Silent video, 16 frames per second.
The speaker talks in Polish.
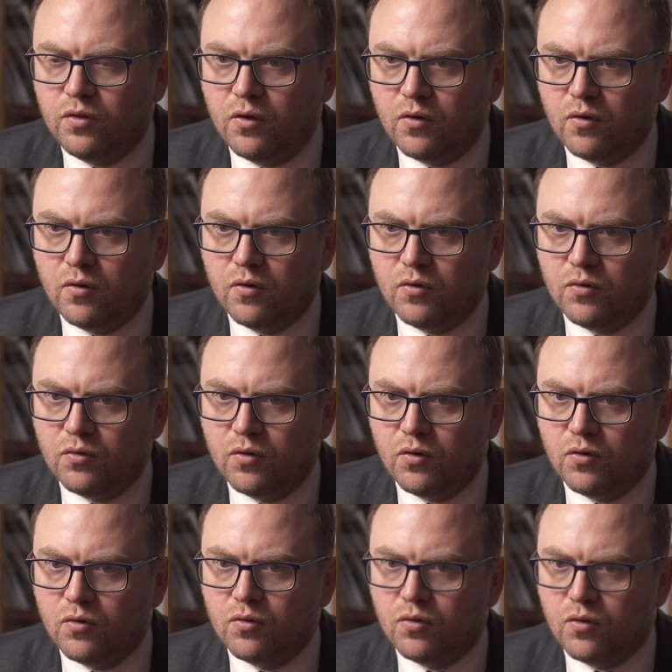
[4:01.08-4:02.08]
do,
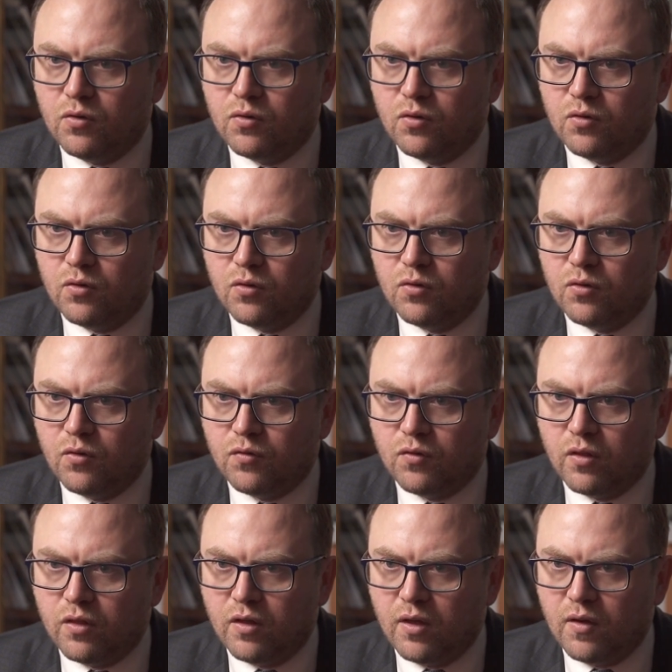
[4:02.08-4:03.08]
do, do, do, do
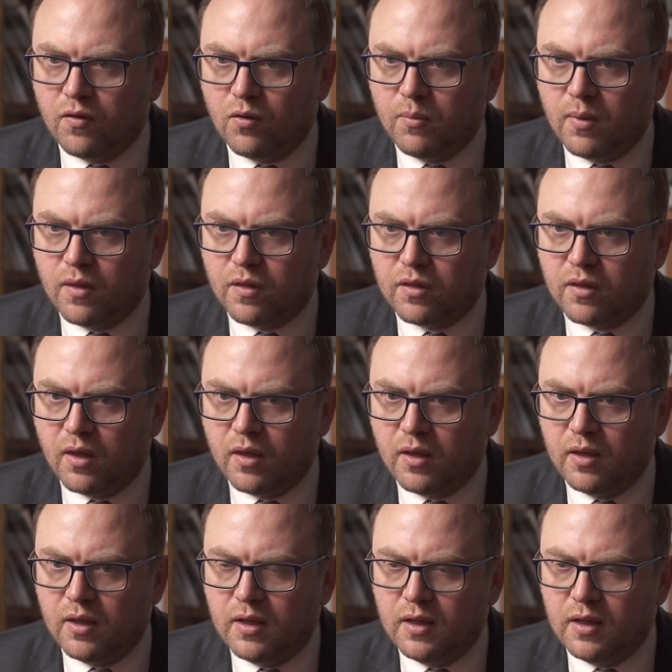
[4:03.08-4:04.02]
wchodzenia do miasta.